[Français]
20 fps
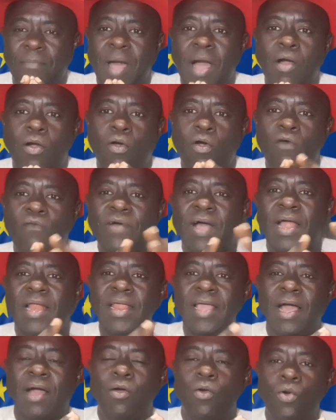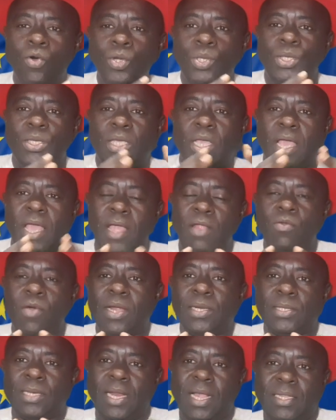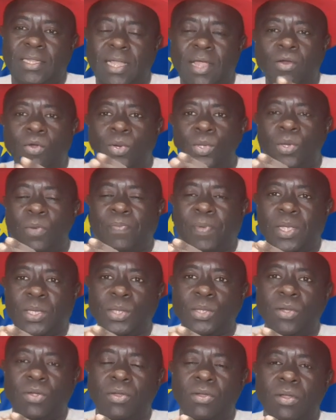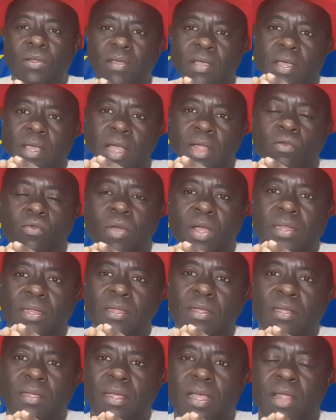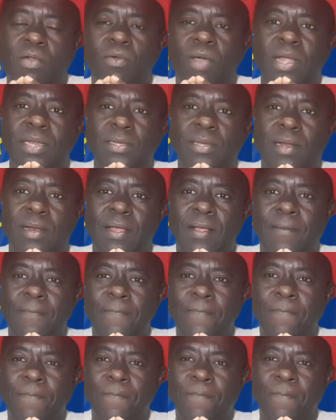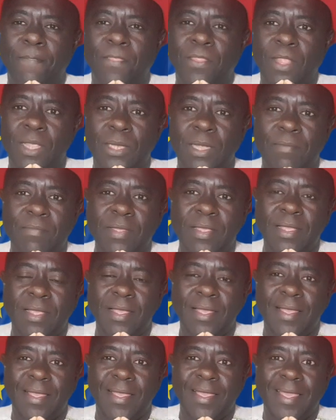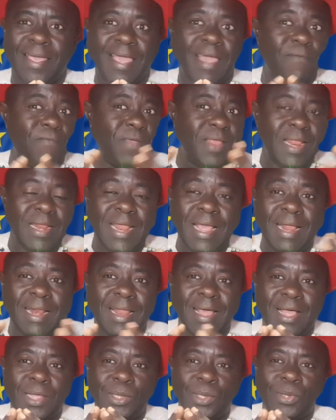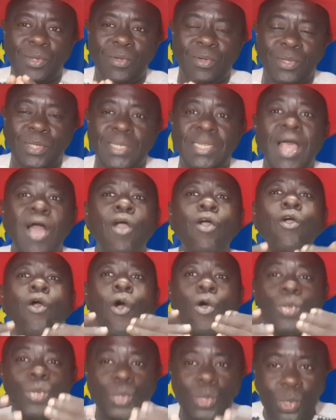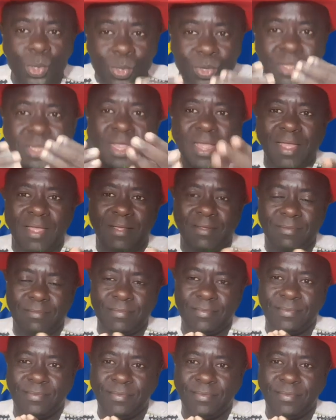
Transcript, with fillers: Macron va aller à gauche, elle doit être là. Telle autre personne, à droite, elle doit être là. Les amis, et elle fait des déclarations sans consulter